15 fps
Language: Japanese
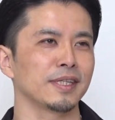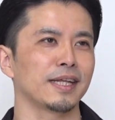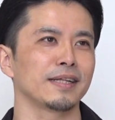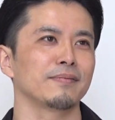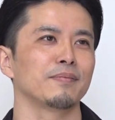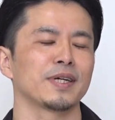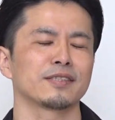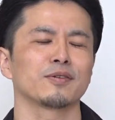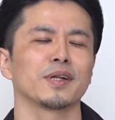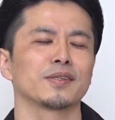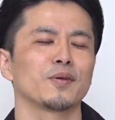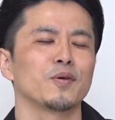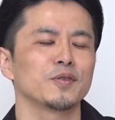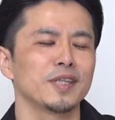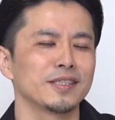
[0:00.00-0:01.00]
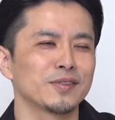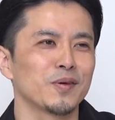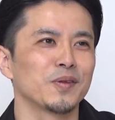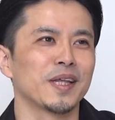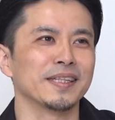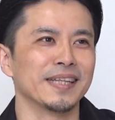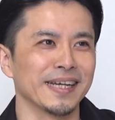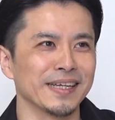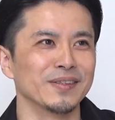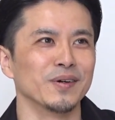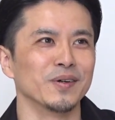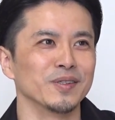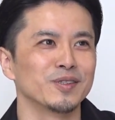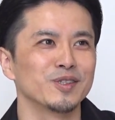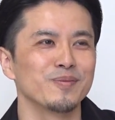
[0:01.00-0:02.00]
うん、まあそれ当然そうなんだけ
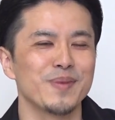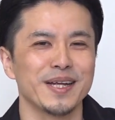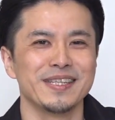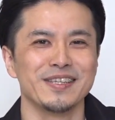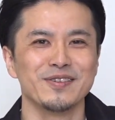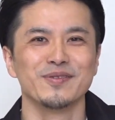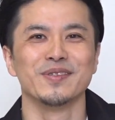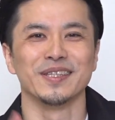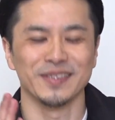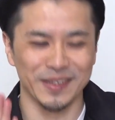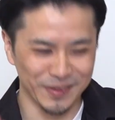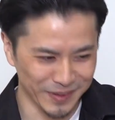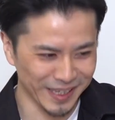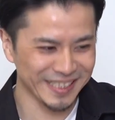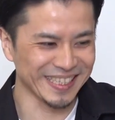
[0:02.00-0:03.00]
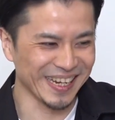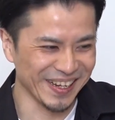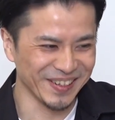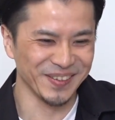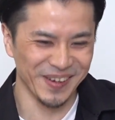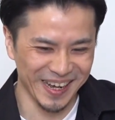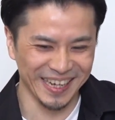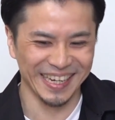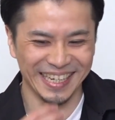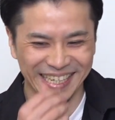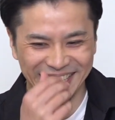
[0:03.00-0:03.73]
ど順番に言うんですけどね、うん、セリフは、